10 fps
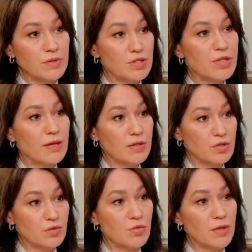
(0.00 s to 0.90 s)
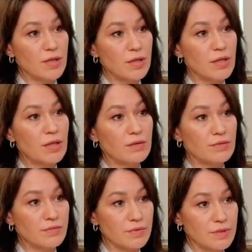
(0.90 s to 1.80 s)
в начальной школе
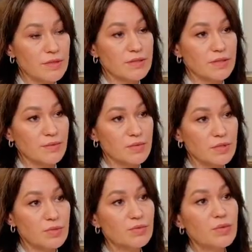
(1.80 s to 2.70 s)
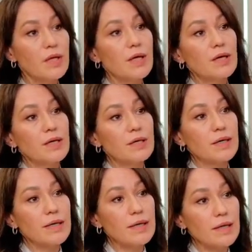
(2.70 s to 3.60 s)
или в детском саду э,